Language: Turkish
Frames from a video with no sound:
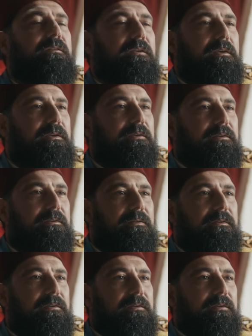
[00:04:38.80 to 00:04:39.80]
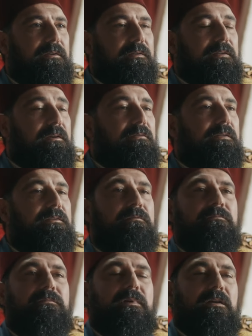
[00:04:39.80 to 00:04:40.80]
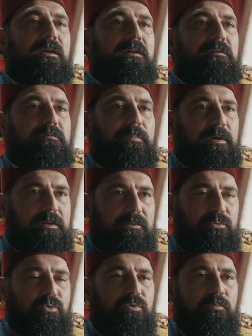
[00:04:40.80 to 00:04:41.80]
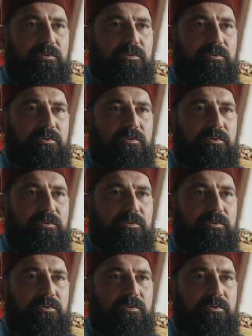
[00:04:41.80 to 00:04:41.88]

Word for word: diye devletin kader bağı düğüm